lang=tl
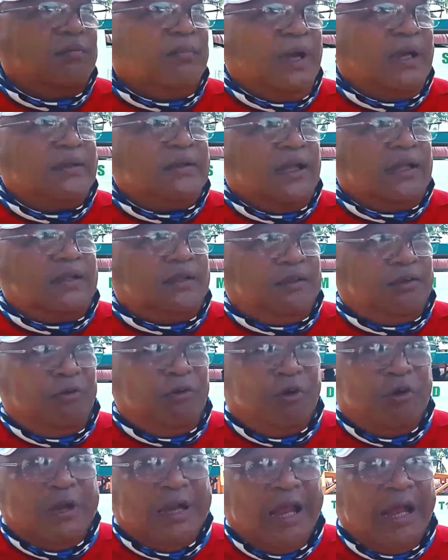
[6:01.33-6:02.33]
basta
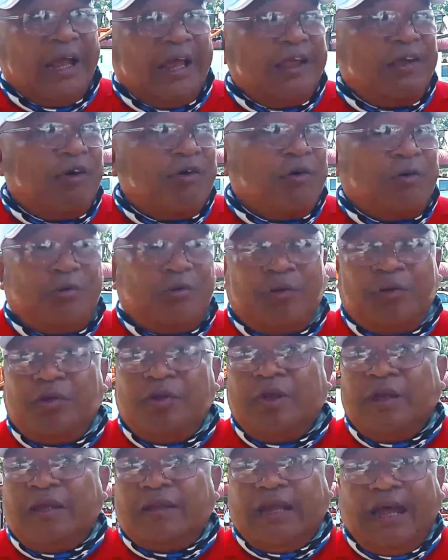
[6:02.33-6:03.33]
tuloy lang kayo
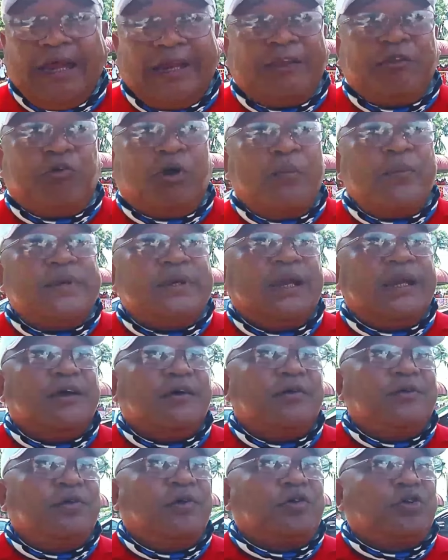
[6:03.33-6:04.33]
narito kami sa
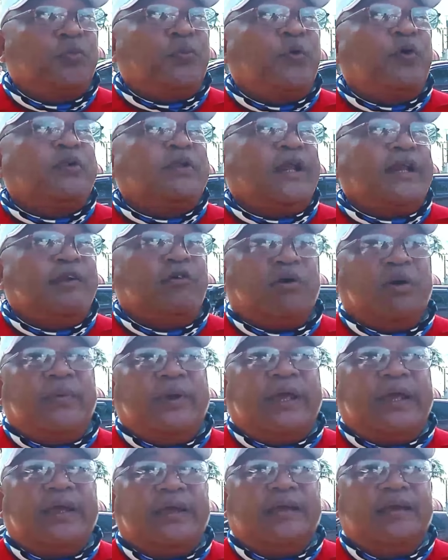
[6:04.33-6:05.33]
likod nyo supporter nyo
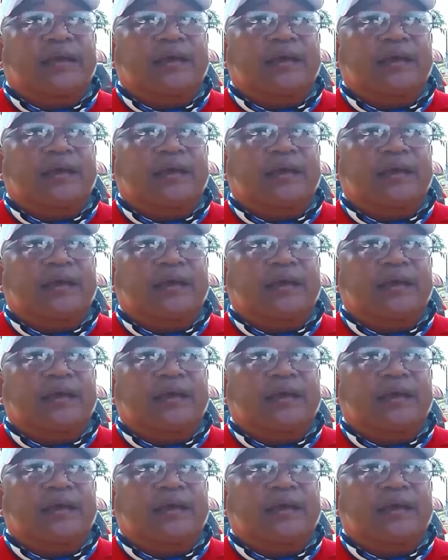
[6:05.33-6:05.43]
kami